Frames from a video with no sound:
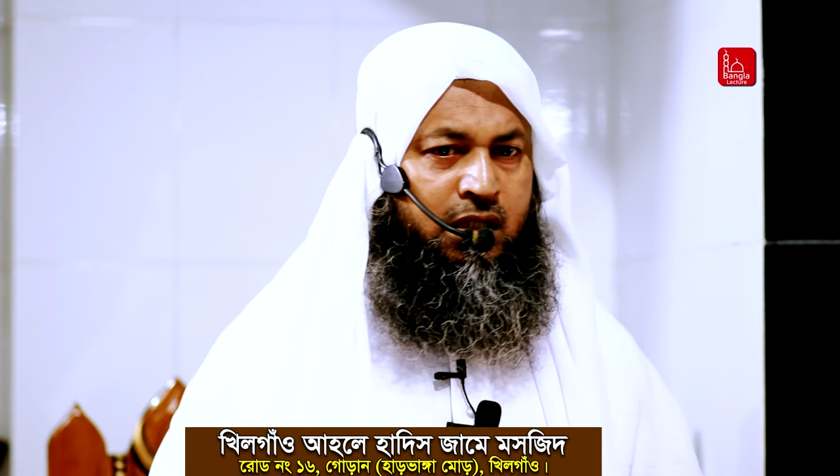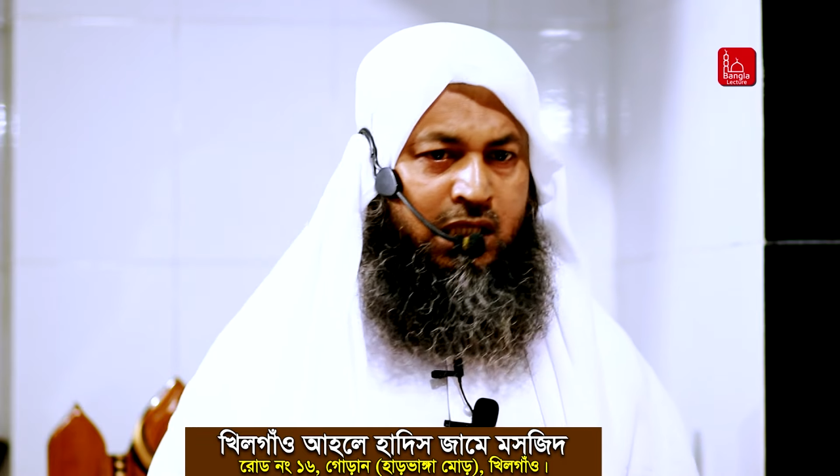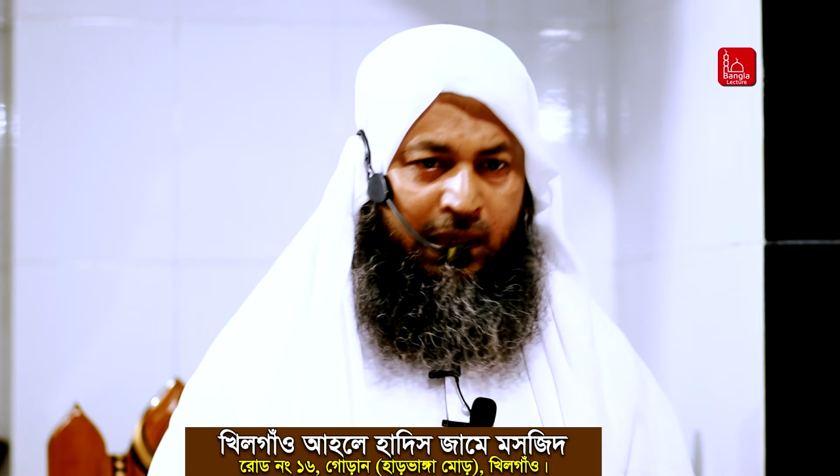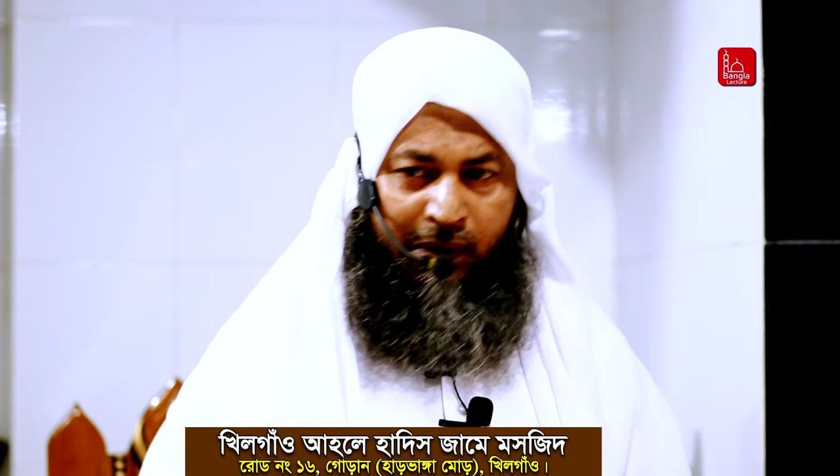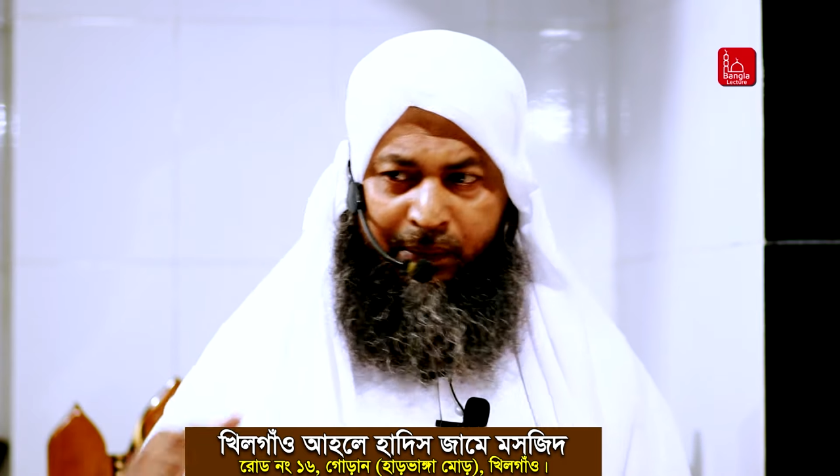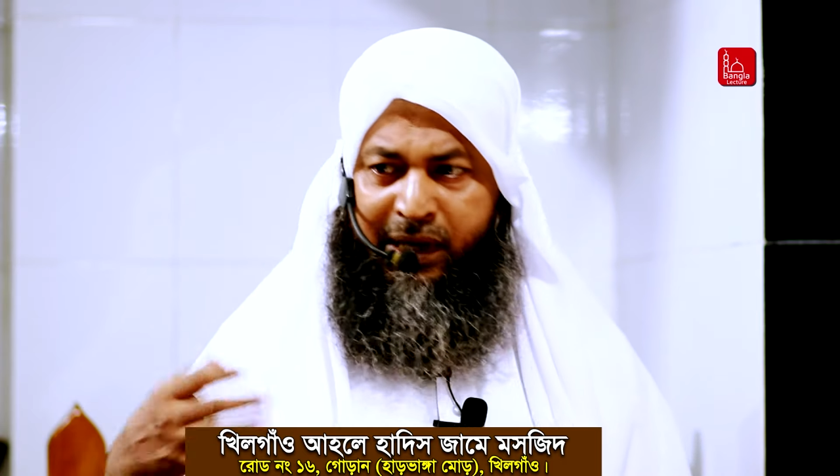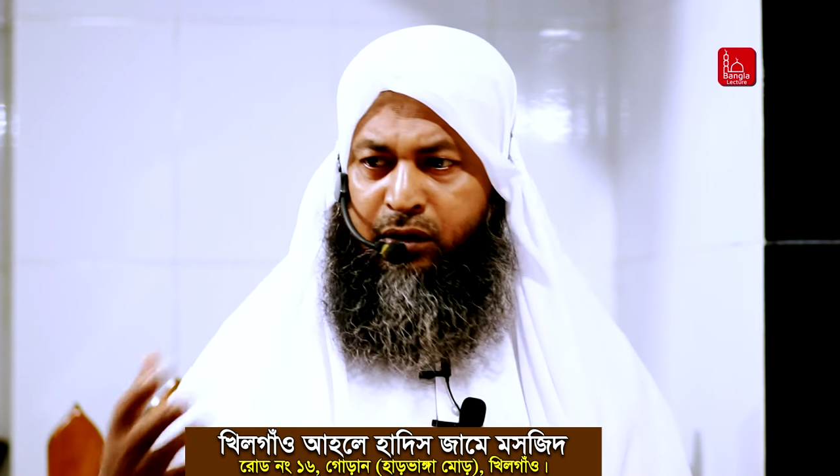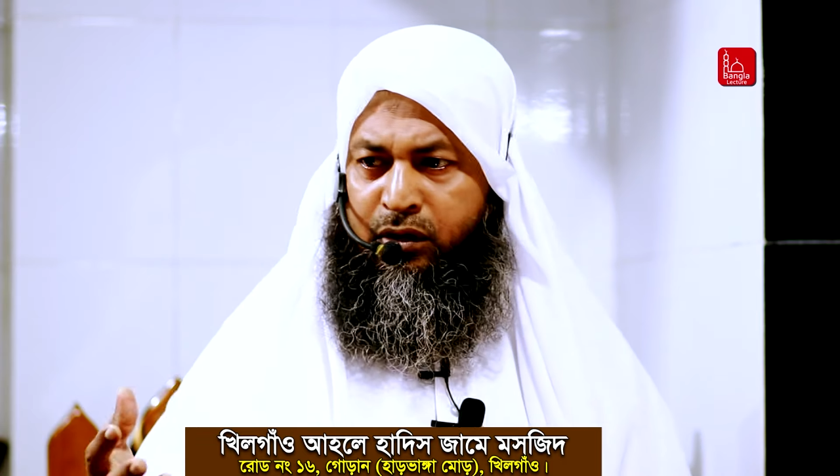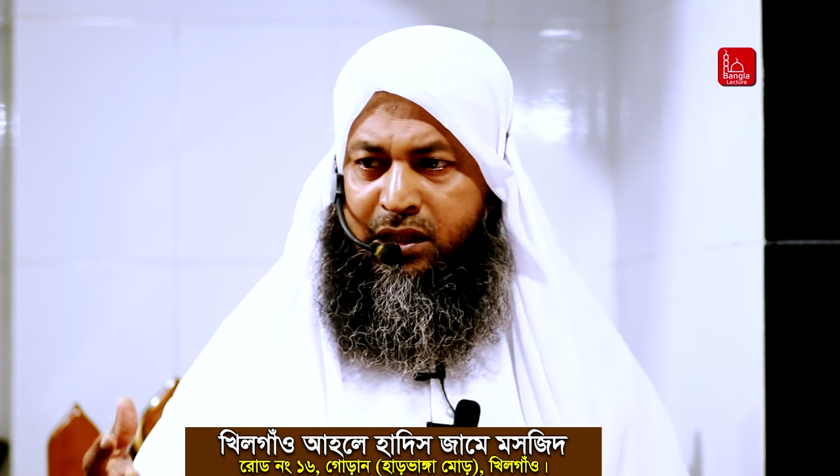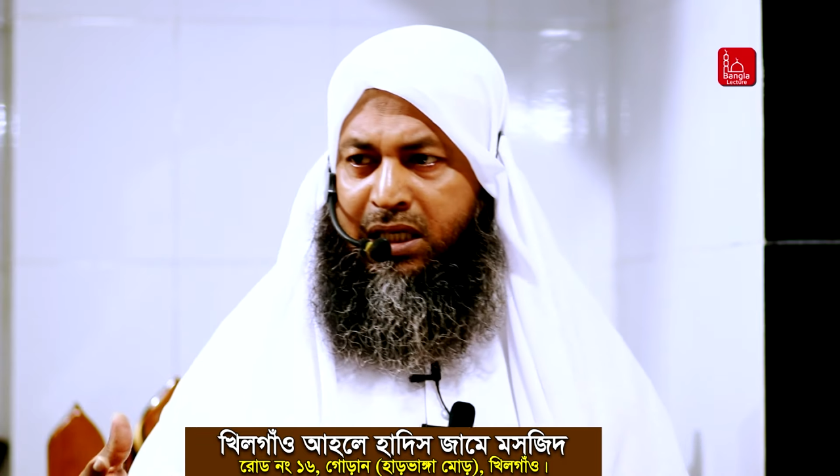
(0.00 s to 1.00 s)
স্বাভাবিক
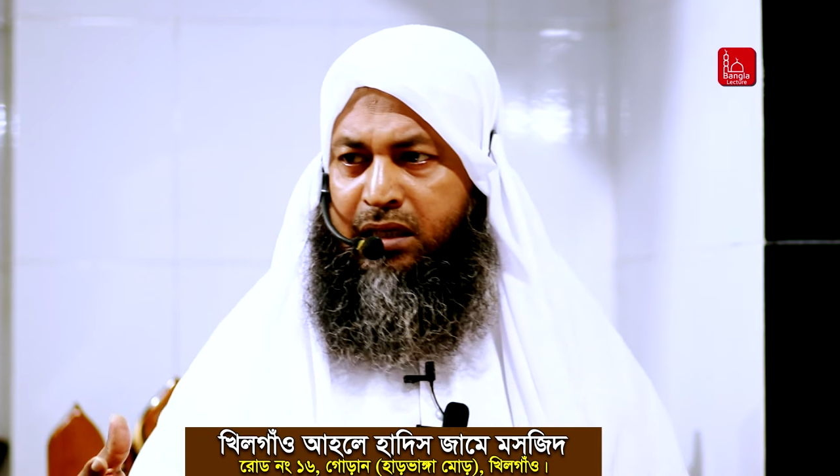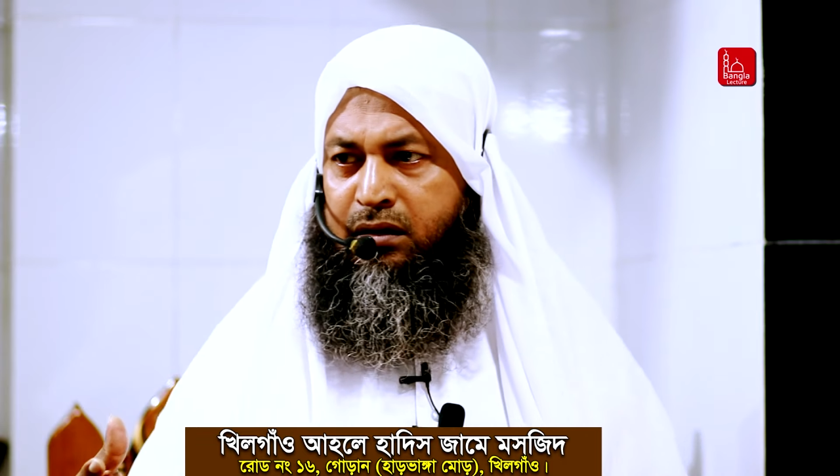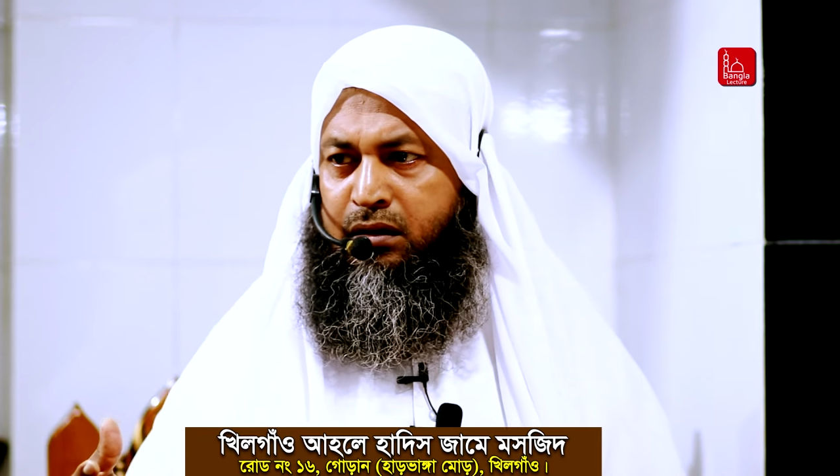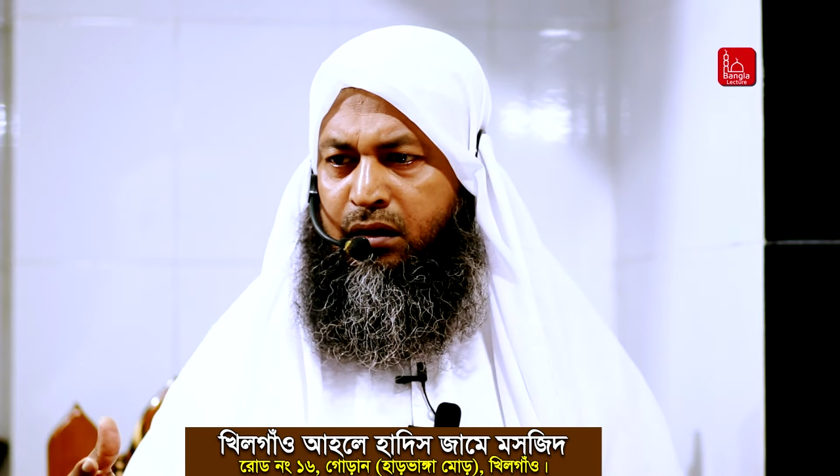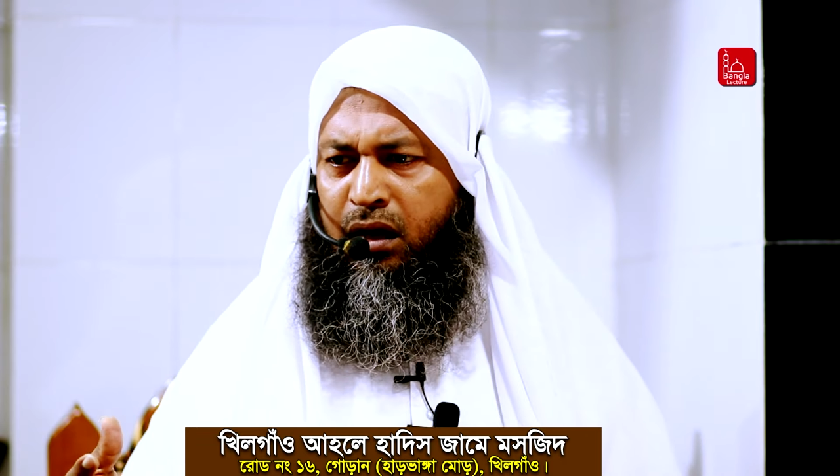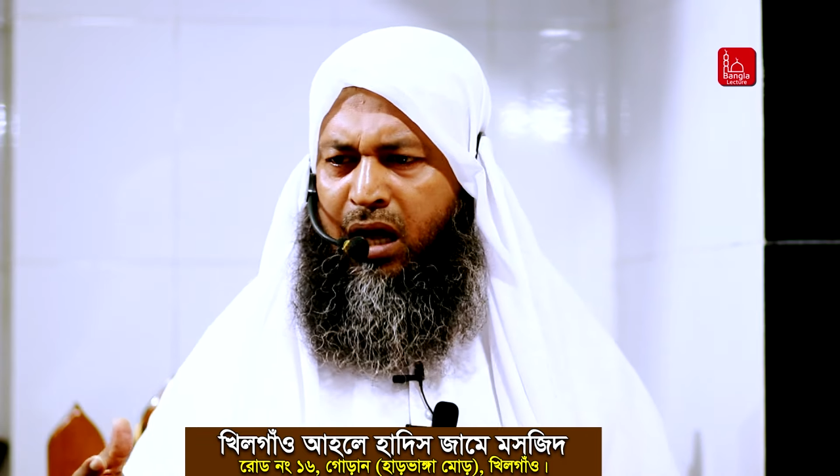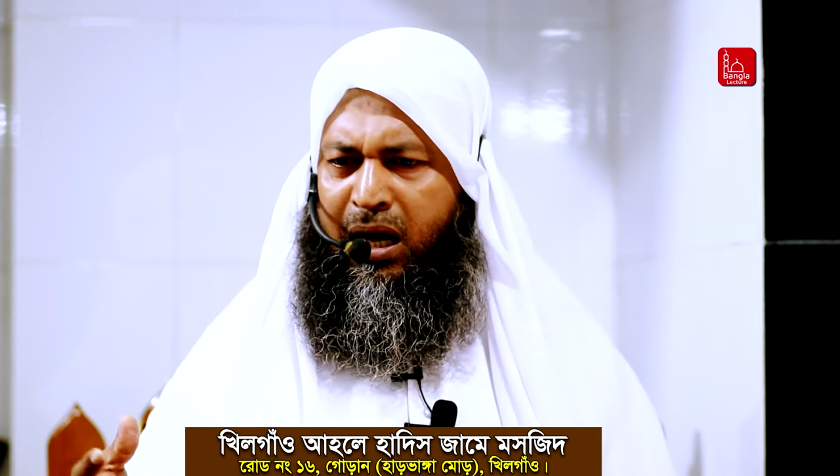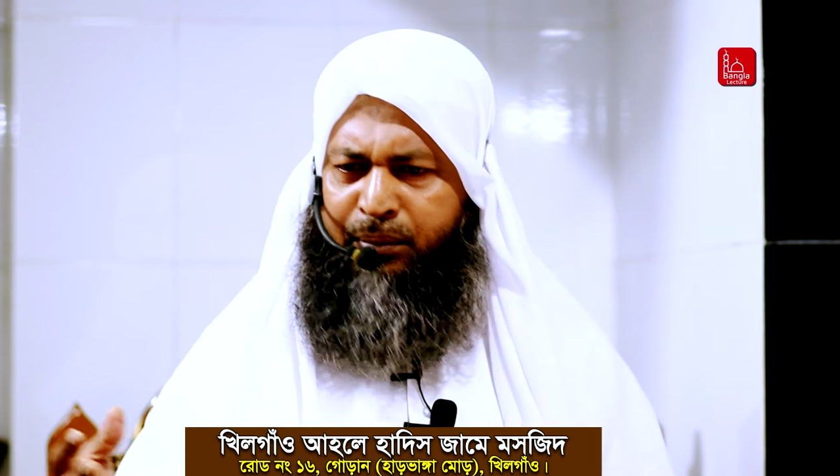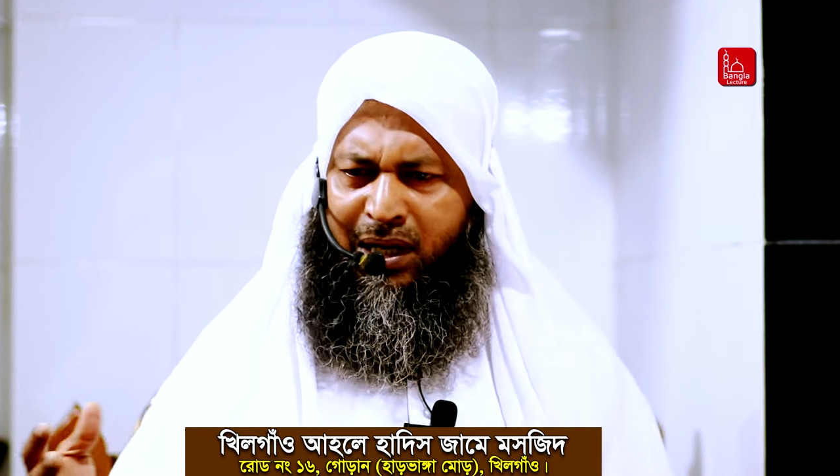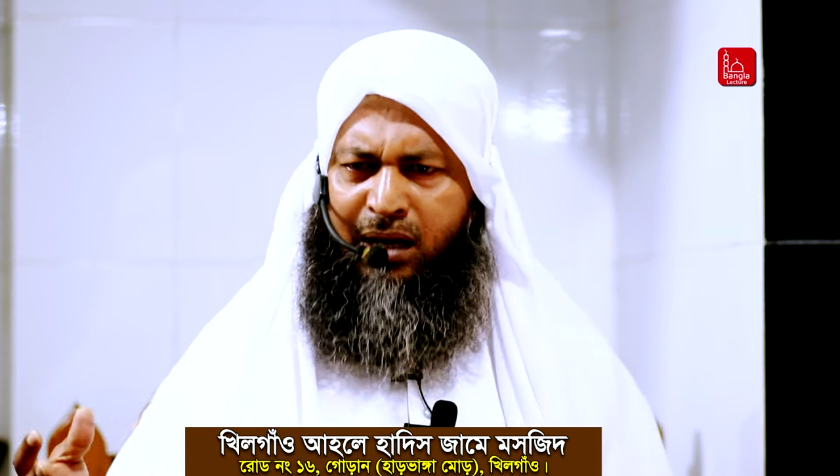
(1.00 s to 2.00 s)
কথা
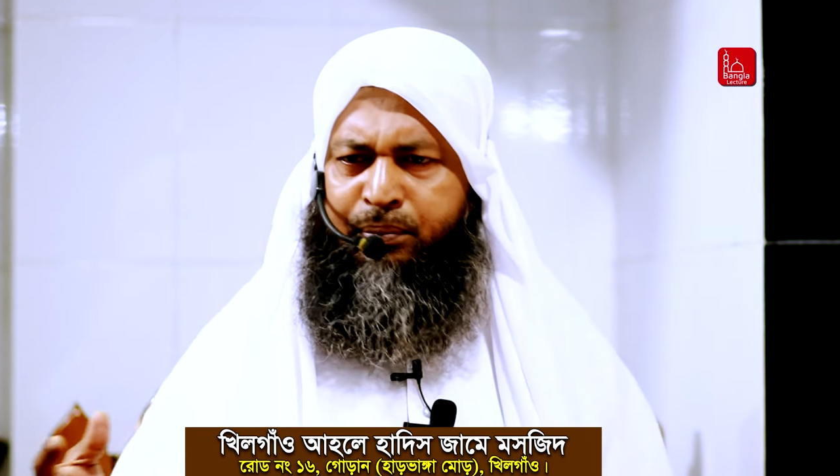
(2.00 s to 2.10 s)
আমরা